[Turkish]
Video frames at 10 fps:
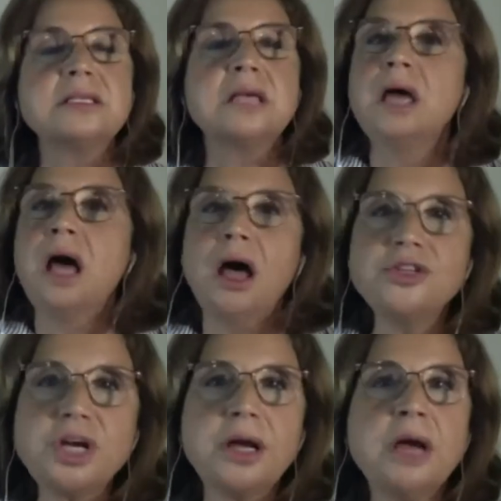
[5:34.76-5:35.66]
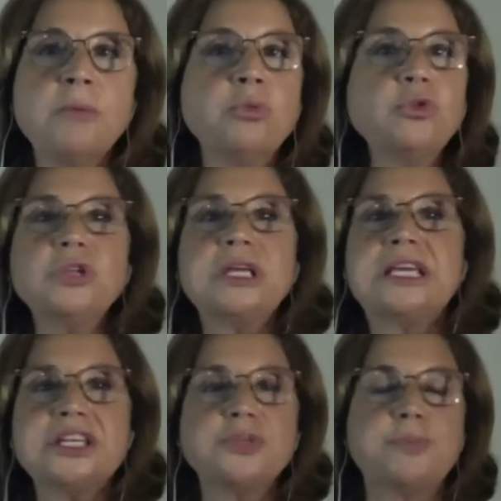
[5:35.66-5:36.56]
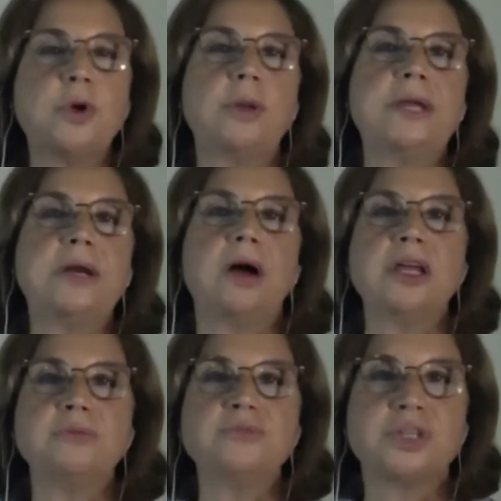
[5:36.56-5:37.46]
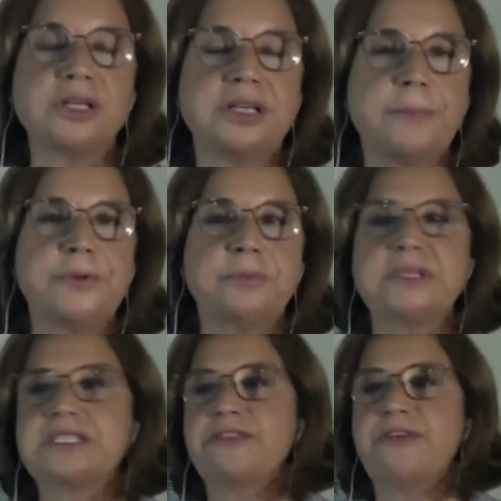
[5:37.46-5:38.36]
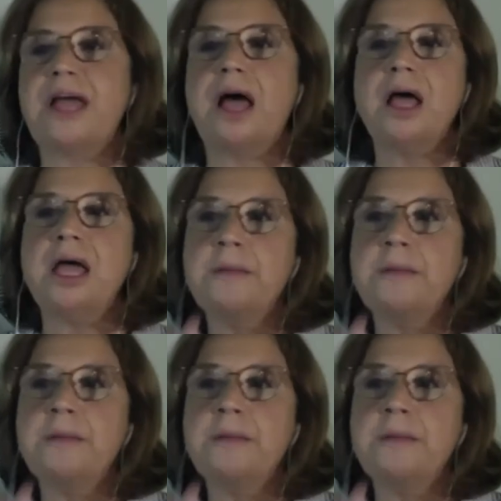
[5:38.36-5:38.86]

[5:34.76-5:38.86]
Ancak bunun hiç böyle bir ayrımcılık yapılması veya